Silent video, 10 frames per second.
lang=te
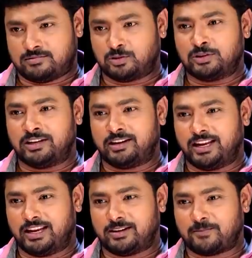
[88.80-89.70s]
సుధీర్కి
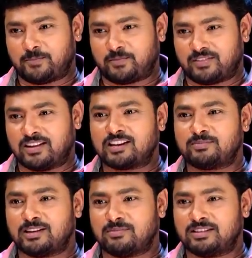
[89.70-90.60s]

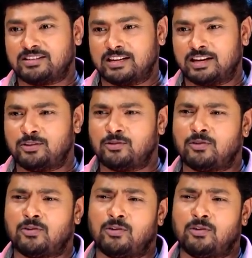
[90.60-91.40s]
రేష్మికి మధ్య ఏదో